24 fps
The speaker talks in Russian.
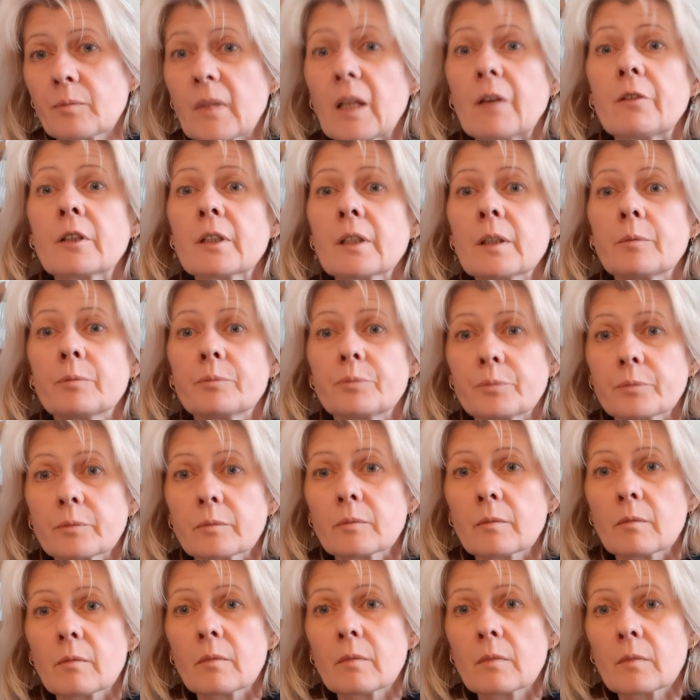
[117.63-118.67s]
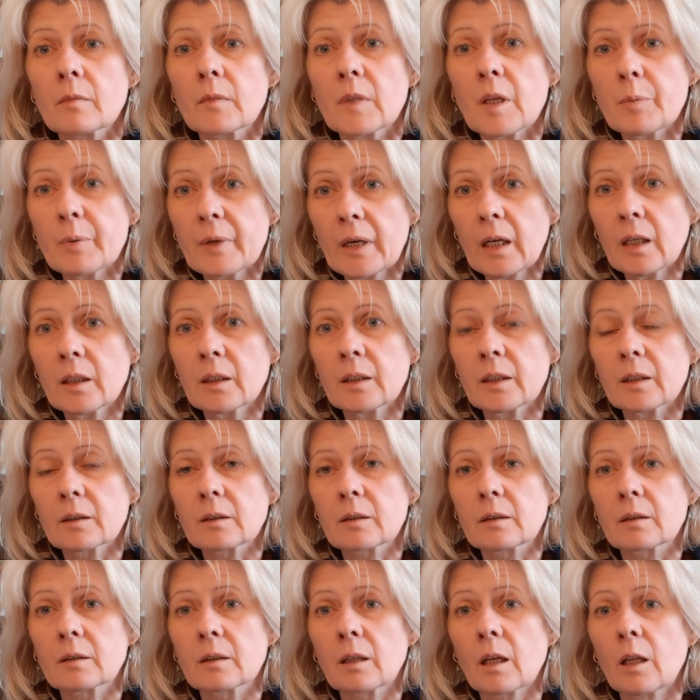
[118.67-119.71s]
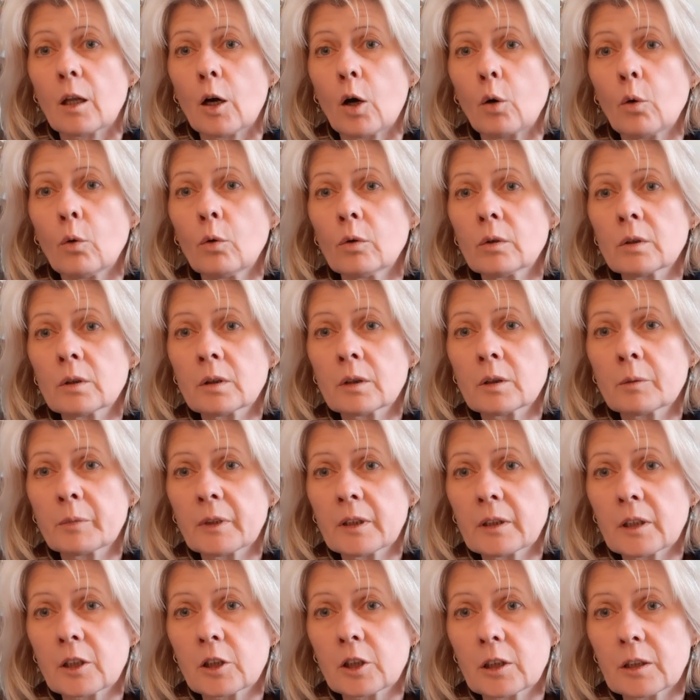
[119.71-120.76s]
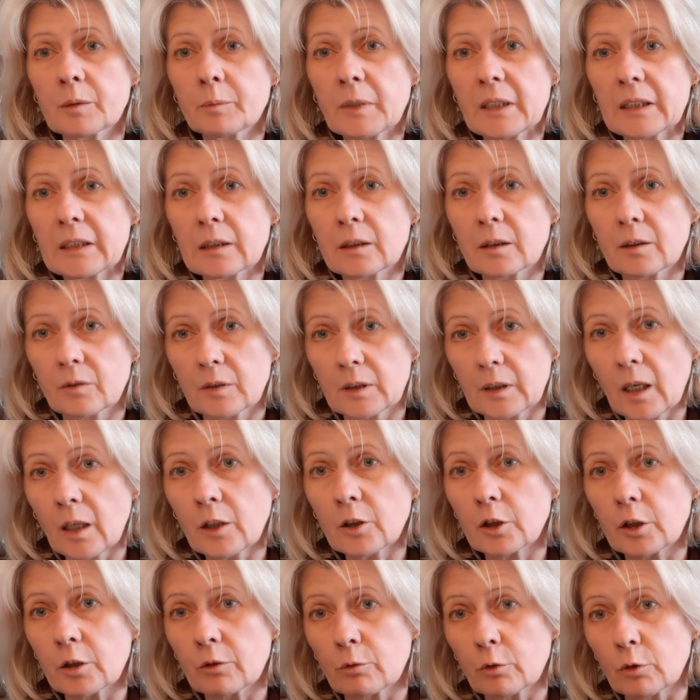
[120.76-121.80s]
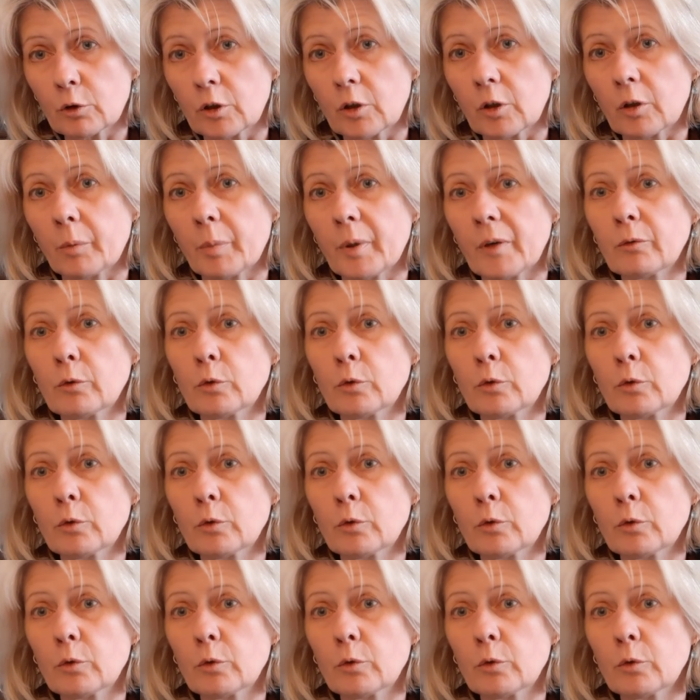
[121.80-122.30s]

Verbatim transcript: Вер... Неправильно я сказала, он был на 6 месяцев старше вот э, по